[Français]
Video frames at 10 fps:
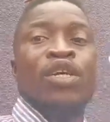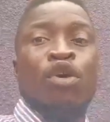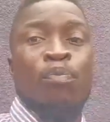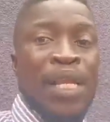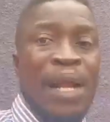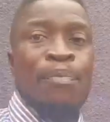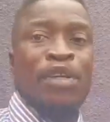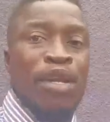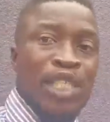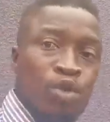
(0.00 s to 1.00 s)
que Bilal laisse
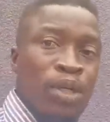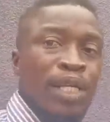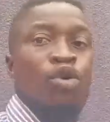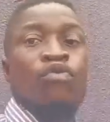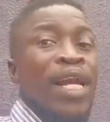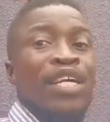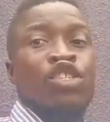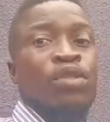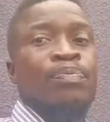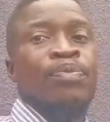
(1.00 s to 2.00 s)
quand il laisses congélateur au village,